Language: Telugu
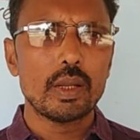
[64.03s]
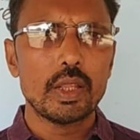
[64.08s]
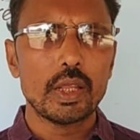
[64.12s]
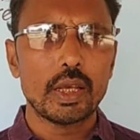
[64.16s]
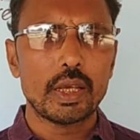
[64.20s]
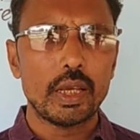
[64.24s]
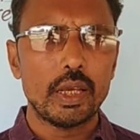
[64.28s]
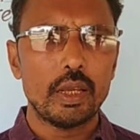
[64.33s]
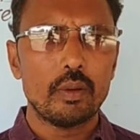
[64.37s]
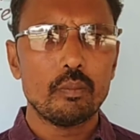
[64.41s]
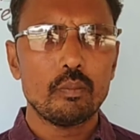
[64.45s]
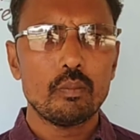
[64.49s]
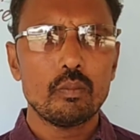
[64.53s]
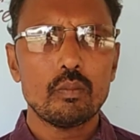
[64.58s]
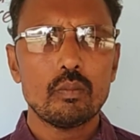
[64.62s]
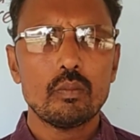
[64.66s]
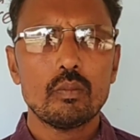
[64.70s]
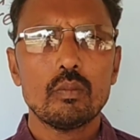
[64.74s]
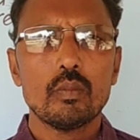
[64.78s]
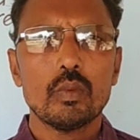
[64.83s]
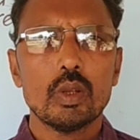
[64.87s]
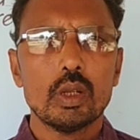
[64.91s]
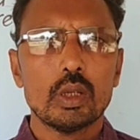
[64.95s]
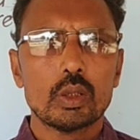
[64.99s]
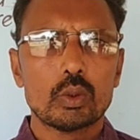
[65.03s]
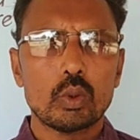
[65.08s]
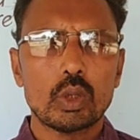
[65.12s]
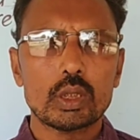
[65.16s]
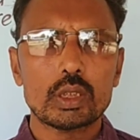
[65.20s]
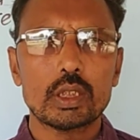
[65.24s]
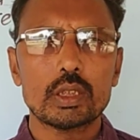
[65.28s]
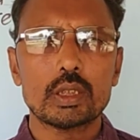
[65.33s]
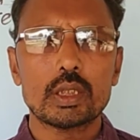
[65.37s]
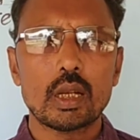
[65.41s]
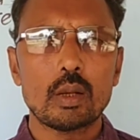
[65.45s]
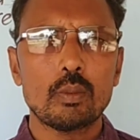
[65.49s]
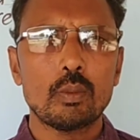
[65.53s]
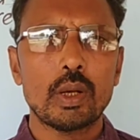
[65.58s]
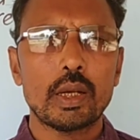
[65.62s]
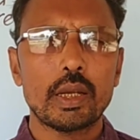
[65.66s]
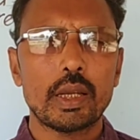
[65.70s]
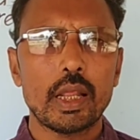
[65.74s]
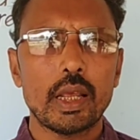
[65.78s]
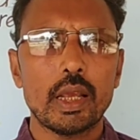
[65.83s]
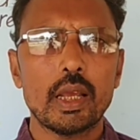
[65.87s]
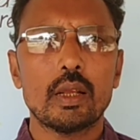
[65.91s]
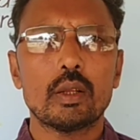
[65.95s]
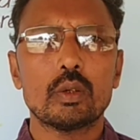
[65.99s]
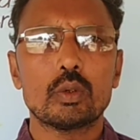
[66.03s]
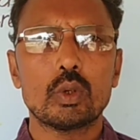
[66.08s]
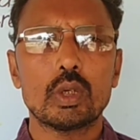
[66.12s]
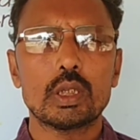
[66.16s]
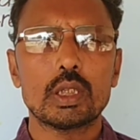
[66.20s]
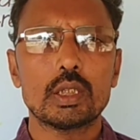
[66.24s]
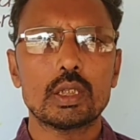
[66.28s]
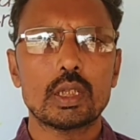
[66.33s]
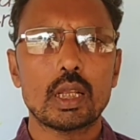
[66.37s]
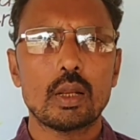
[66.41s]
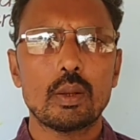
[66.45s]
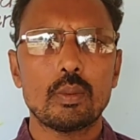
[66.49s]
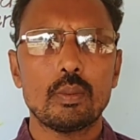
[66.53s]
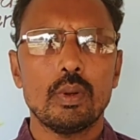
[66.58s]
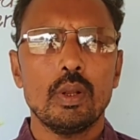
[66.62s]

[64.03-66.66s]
మందికి స్వతంత్రం అంటే స్వతంత్ర